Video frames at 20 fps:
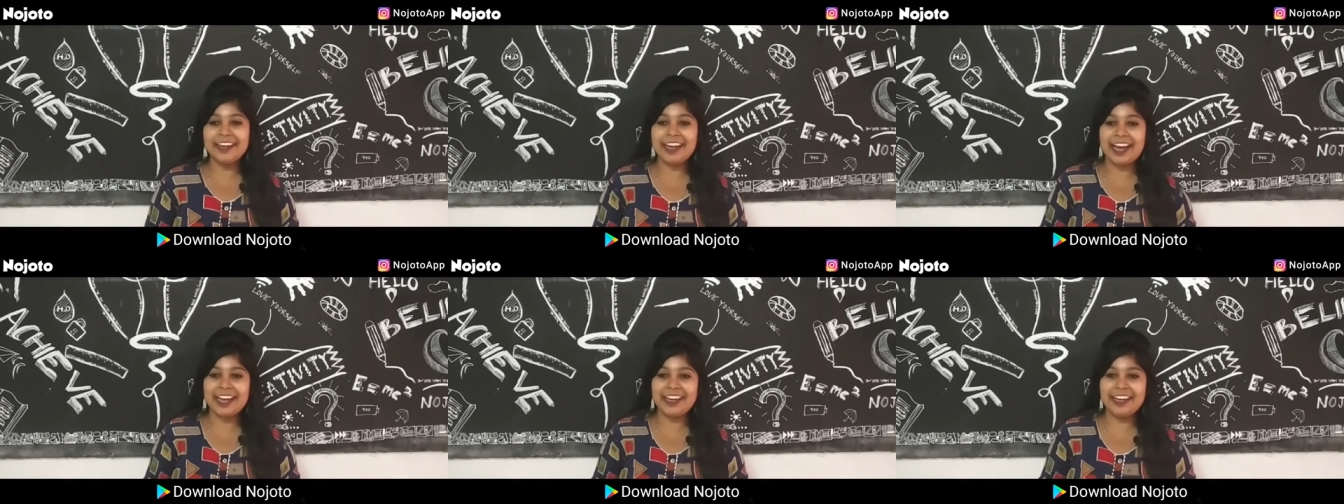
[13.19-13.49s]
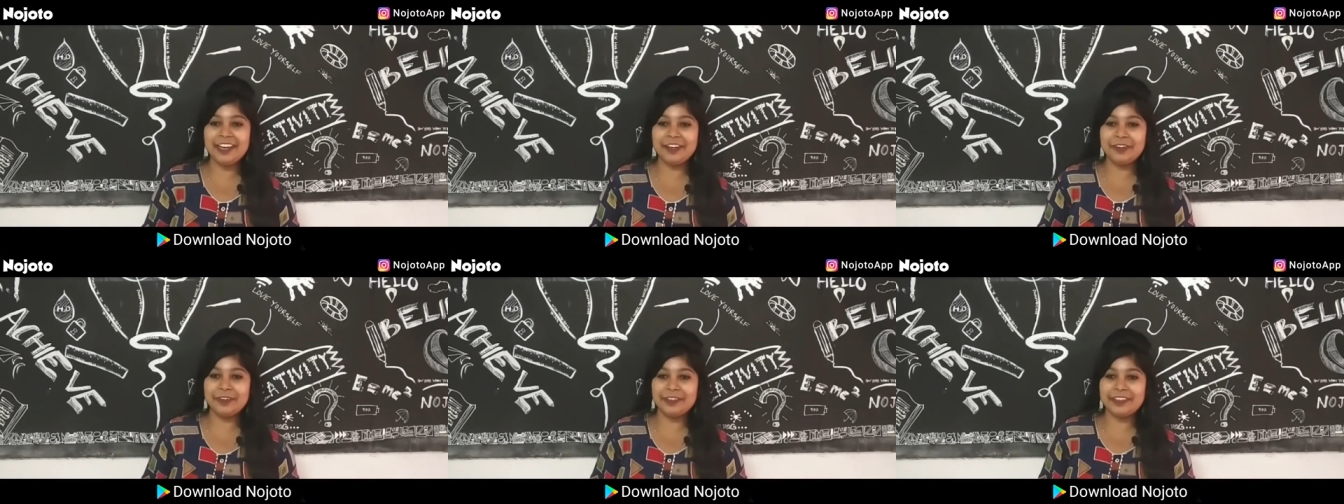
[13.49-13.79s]

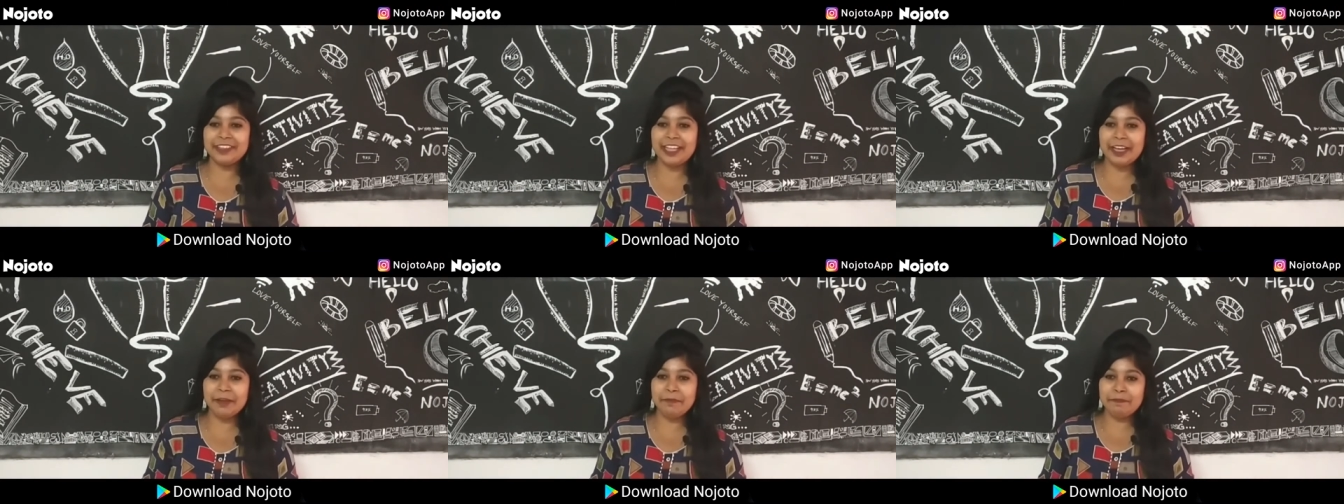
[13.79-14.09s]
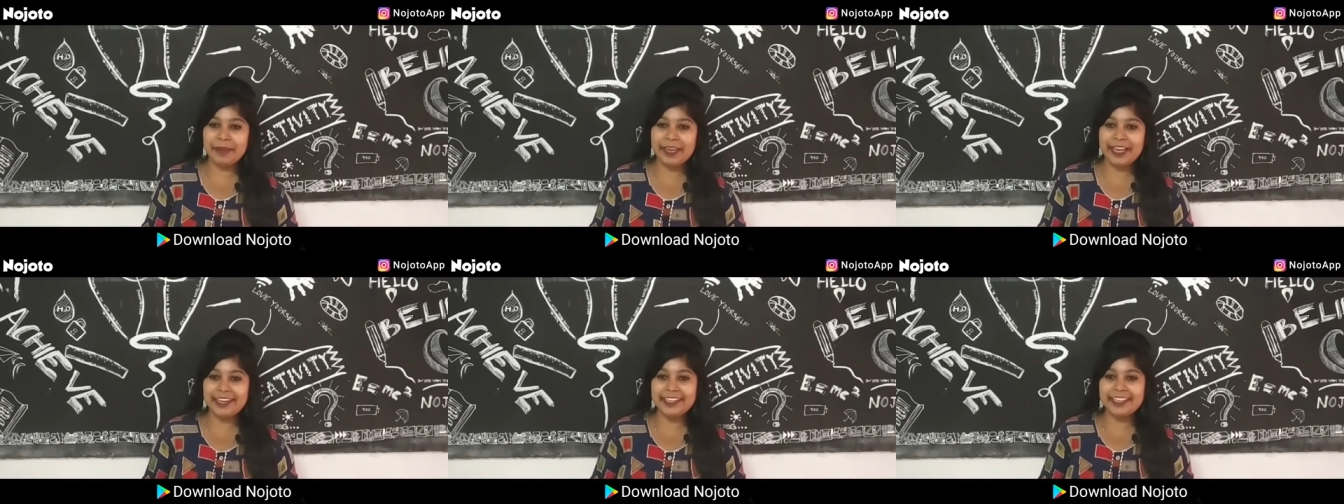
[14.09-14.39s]
काला कुर्ता
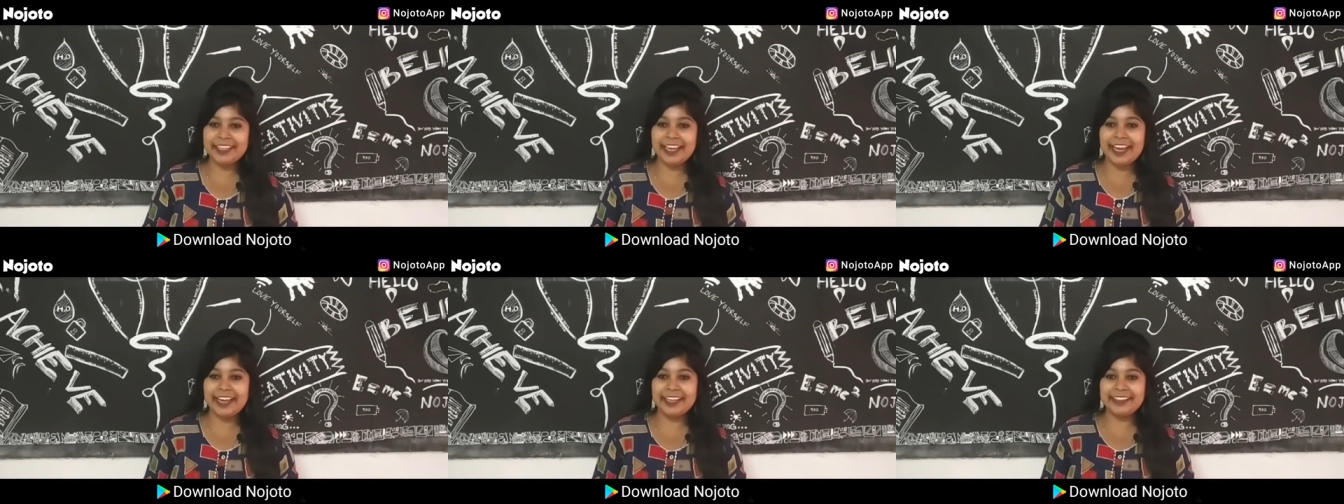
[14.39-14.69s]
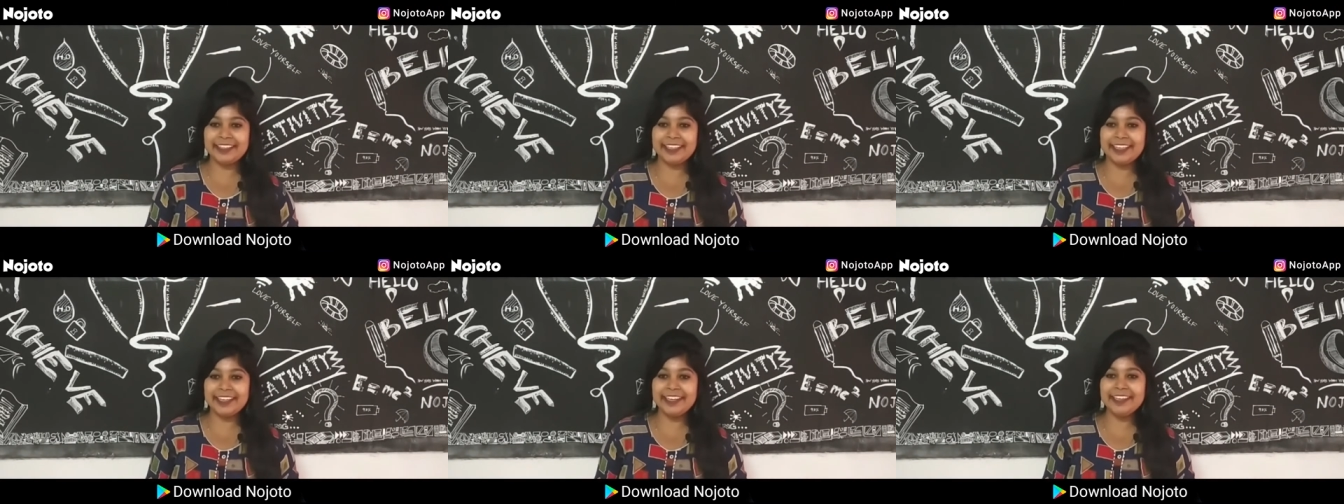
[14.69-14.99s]
पहन के
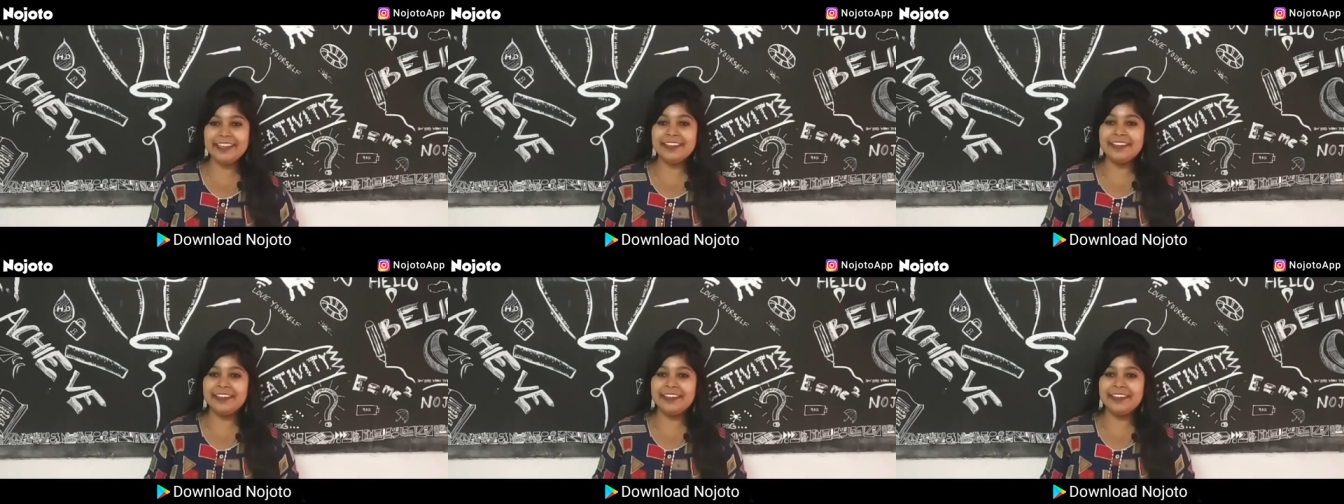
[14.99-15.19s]
आए थे